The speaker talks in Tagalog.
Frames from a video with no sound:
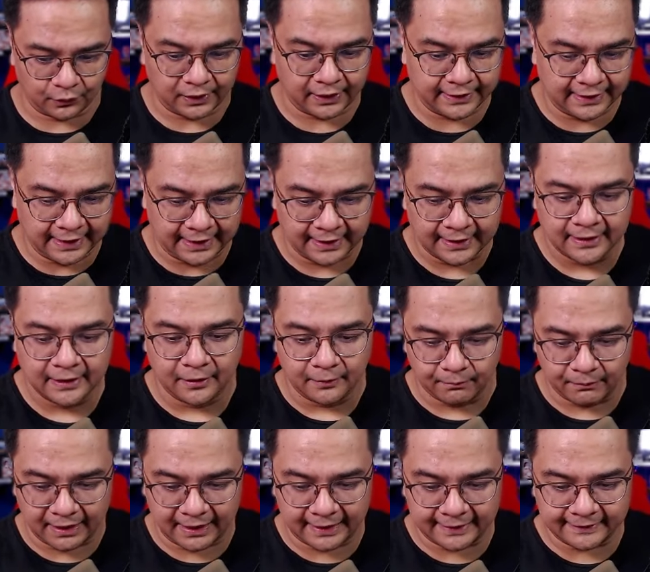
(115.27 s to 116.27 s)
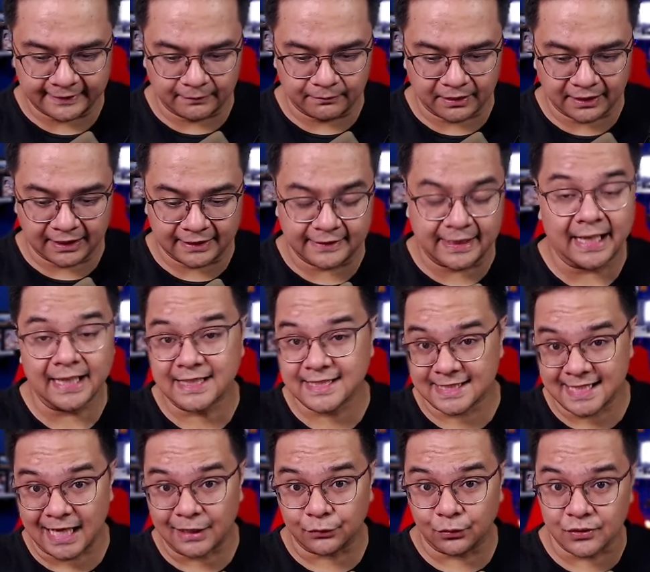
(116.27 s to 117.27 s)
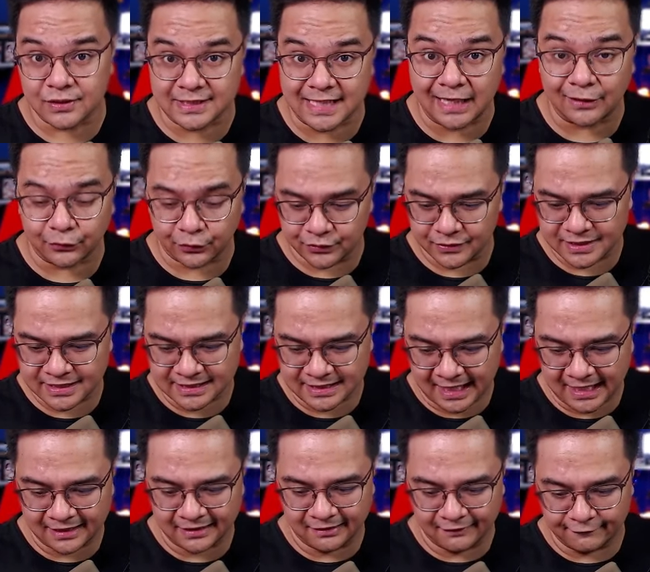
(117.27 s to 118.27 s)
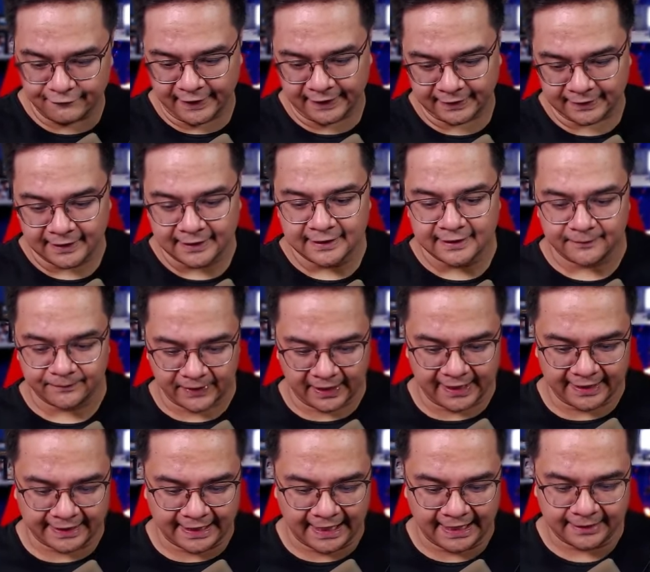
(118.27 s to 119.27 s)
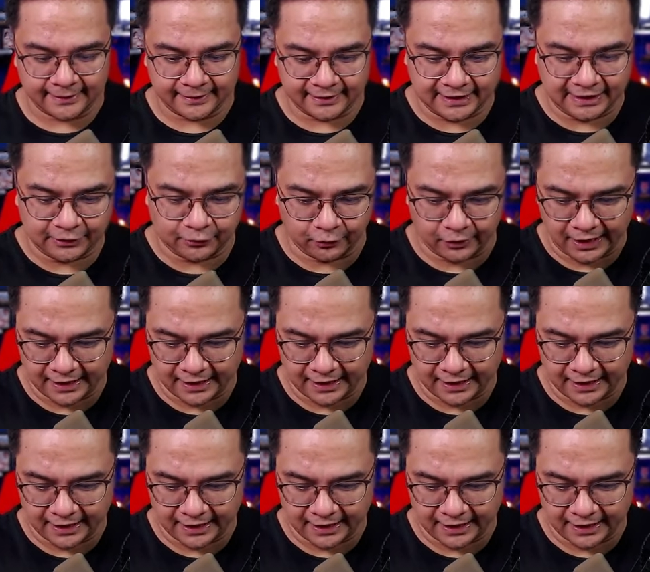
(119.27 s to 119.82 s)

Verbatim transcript: Kaya maganda maganda at saktong-sakto yung streak event talaga dito.